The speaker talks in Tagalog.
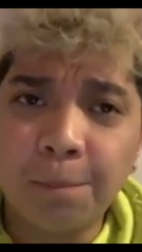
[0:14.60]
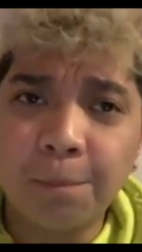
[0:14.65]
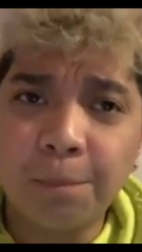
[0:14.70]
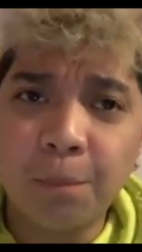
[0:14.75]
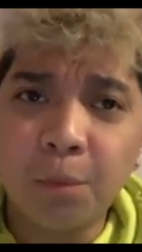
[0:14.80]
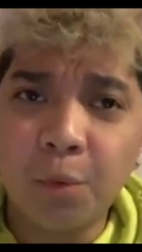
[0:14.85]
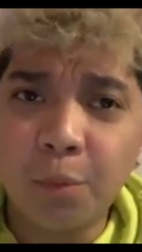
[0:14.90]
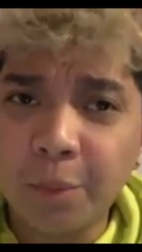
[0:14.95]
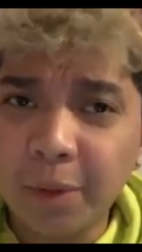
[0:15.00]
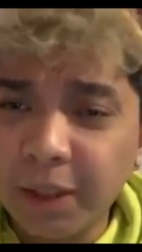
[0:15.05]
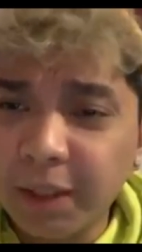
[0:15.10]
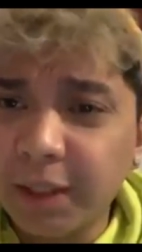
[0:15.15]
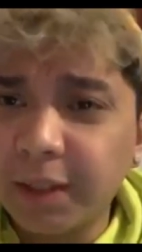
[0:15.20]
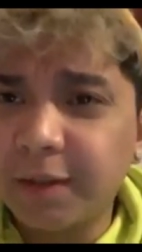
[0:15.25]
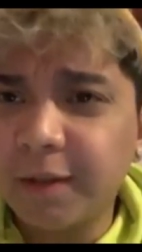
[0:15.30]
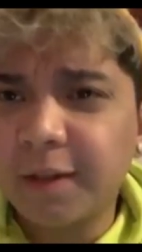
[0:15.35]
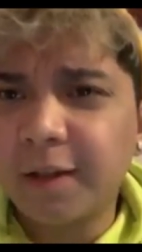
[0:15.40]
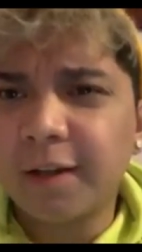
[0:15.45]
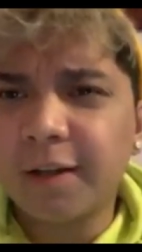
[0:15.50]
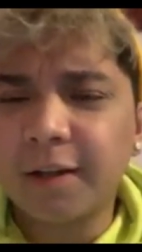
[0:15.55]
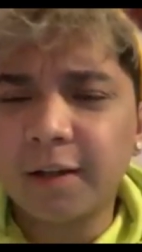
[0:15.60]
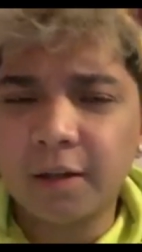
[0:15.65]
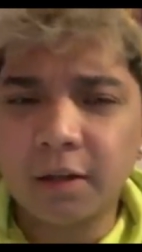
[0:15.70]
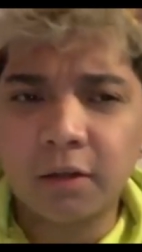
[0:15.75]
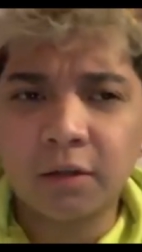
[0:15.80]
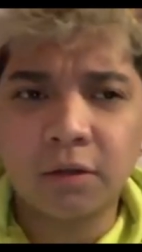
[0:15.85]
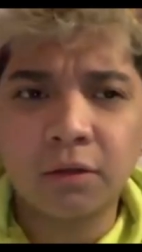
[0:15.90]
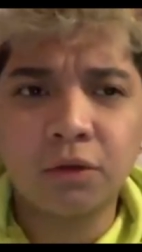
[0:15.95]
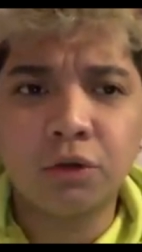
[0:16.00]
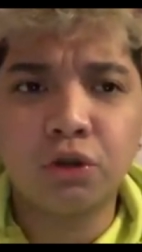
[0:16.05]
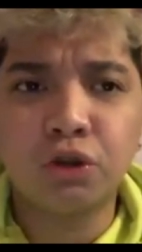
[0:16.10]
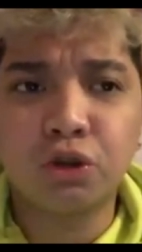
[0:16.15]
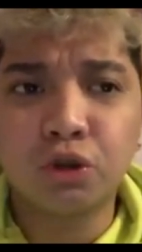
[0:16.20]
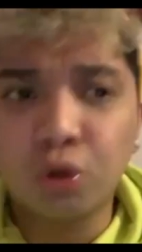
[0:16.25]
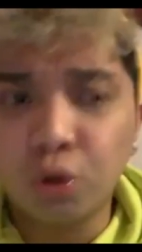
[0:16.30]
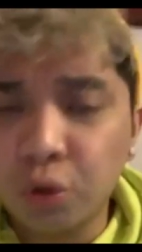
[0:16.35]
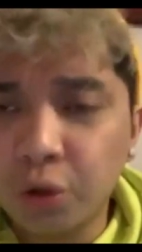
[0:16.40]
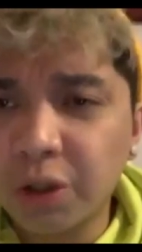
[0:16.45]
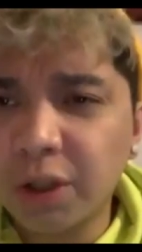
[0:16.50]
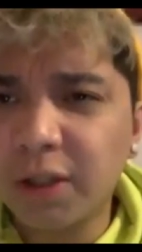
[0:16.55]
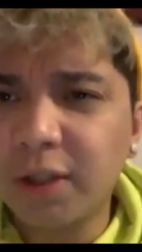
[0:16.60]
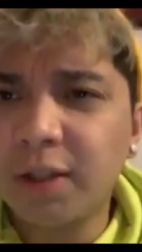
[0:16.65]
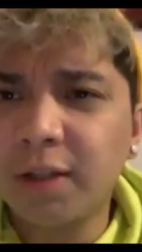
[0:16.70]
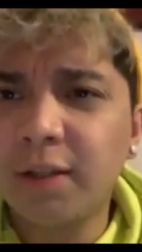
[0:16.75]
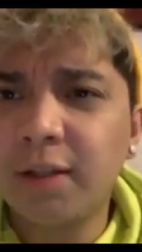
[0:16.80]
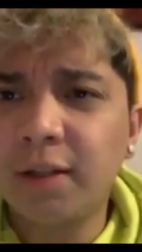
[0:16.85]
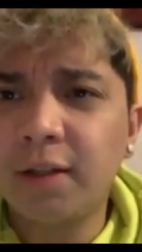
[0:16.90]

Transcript: humingi ng sorry,